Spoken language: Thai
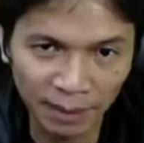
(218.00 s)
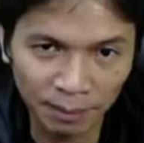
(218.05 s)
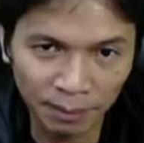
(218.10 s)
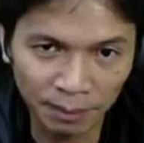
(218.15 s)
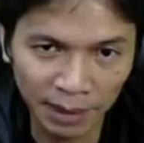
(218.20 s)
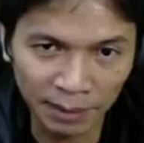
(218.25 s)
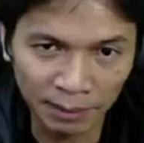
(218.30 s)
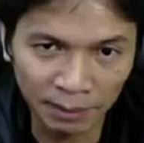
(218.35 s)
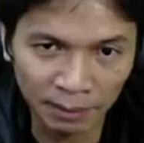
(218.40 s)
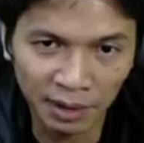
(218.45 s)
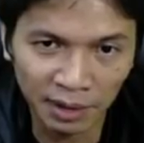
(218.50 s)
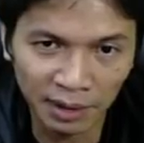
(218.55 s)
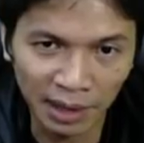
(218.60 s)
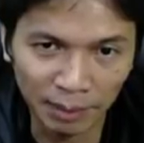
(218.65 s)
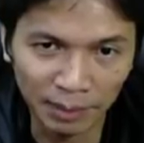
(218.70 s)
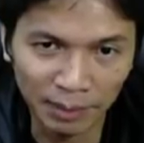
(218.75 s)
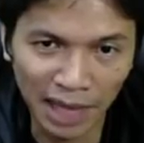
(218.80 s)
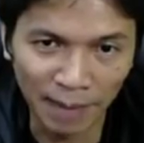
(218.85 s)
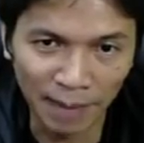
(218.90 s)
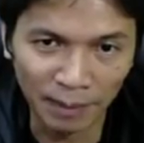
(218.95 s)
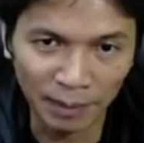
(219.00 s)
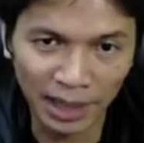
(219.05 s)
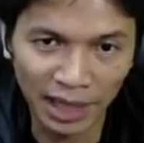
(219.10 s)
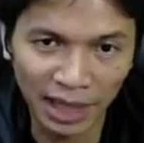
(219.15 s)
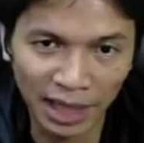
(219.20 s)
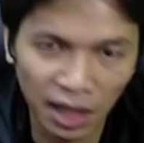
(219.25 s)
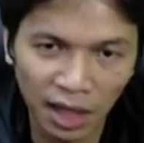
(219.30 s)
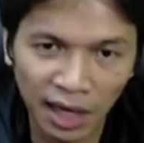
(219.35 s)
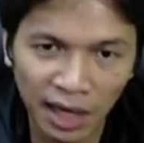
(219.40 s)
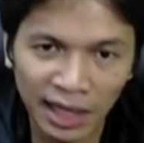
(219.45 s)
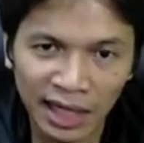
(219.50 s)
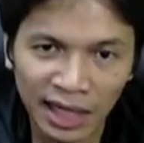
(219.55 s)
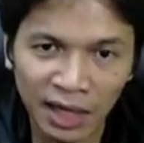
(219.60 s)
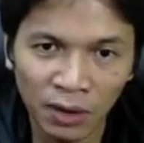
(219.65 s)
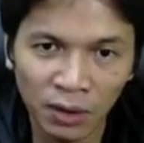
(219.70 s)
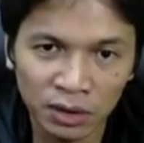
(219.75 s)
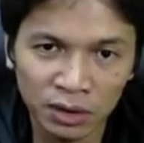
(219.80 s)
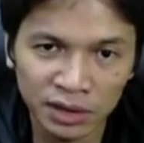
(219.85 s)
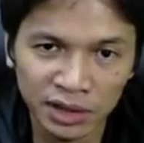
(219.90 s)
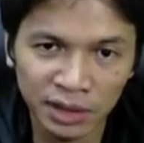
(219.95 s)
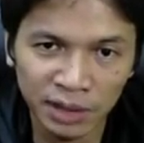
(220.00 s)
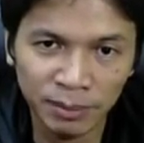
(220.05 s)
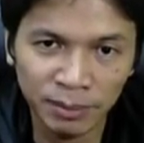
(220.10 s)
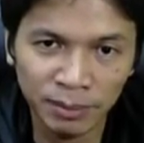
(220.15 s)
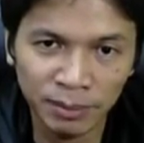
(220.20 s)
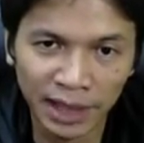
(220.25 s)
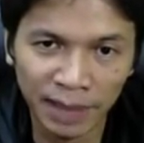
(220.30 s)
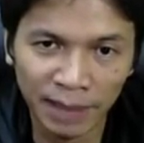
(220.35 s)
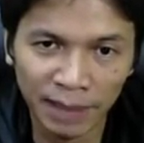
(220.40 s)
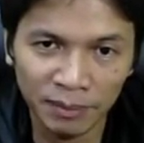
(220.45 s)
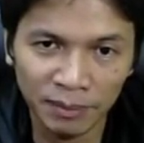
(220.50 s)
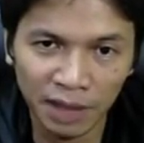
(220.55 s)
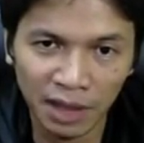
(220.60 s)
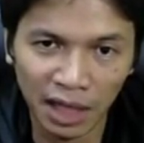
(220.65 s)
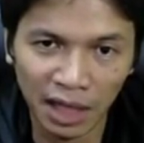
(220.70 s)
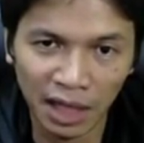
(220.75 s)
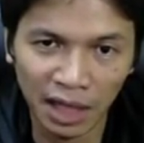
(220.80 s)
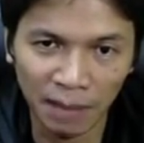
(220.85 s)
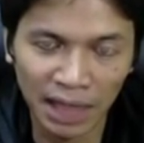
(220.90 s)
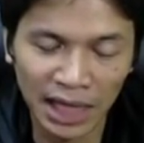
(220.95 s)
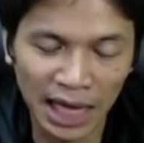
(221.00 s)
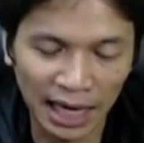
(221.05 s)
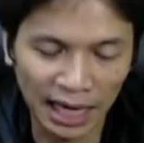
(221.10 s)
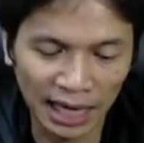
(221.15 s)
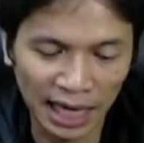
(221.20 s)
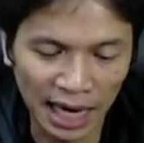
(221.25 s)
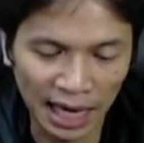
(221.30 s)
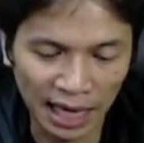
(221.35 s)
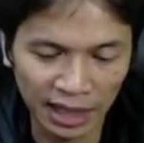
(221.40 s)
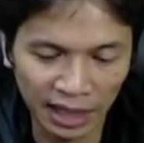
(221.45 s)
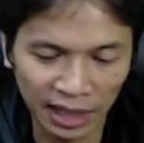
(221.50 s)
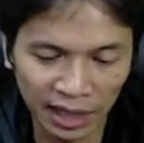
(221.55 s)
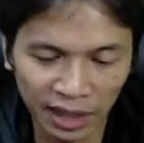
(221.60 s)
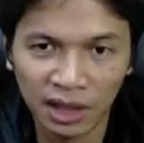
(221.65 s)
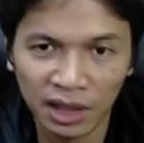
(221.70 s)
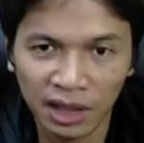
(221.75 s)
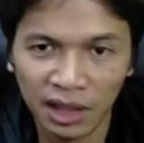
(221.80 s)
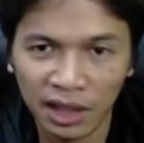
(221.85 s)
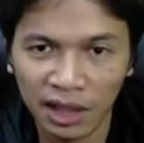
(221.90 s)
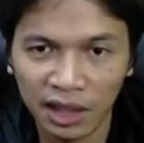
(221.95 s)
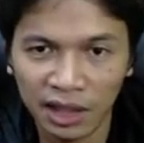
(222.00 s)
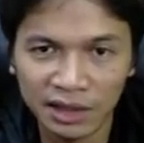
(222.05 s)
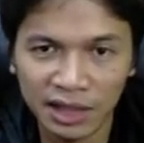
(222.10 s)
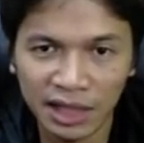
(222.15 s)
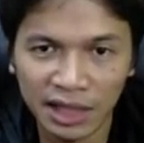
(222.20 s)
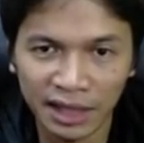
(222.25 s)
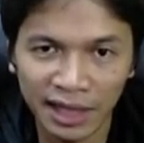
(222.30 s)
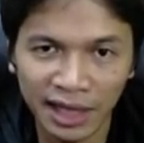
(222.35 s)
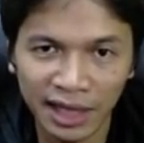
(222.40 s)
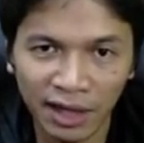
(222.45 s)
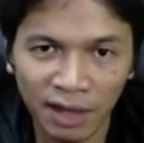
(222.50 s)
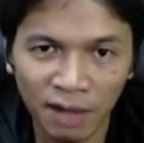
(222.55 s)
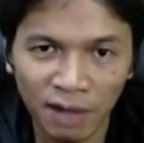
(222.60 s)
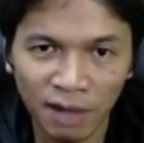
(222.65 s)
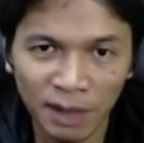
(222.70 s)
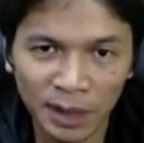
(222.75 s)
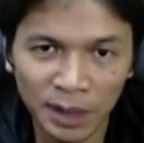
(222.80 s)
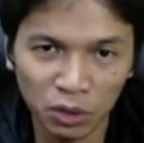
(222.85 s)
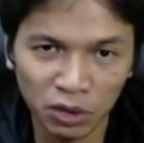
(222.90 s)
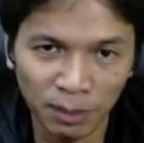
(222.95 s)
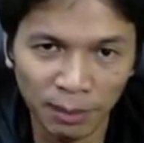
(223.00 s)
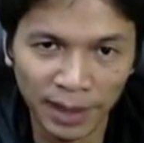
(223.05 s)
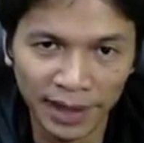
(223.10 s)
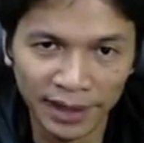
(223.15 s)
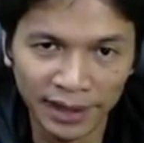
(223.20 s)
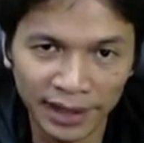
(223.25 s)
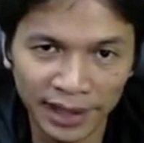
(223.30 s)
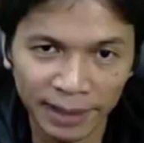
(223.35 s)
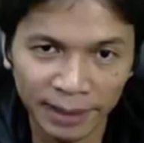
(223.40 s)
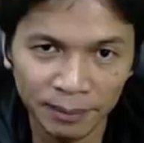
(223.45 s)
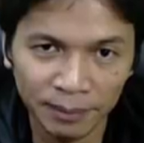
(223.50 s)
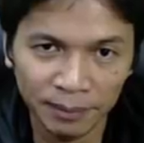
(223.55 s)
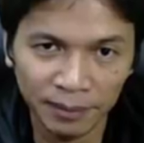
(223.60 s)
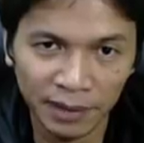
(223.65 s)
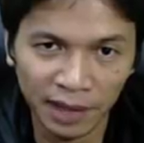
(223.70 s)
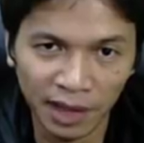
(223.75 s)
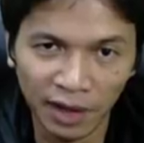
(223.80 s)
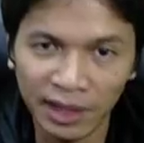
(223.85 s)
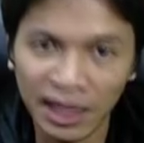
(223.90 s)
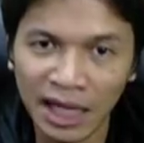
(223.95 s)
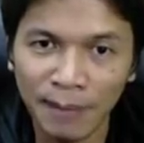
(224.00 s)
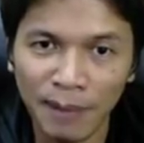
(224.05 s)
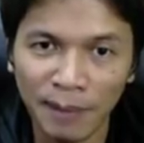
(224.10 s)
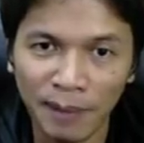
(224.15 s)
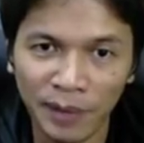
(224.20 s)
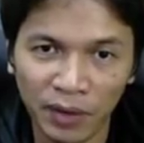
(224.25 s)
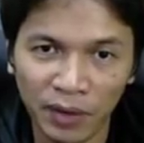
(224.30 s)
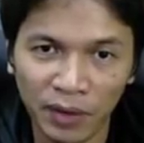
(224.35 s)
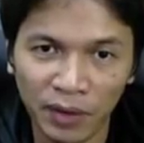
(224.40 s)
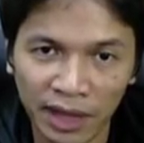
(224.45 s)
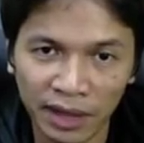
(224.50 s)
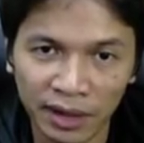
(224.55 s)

เป็นแหลมๆนะครับ ให้เราจิ้มไปนะครับอ่ามันจะหักฐาแล้ว จากนั้นเราก็ไปจุดต่อไปนะครับเราก็ทำแบบเดียวกัน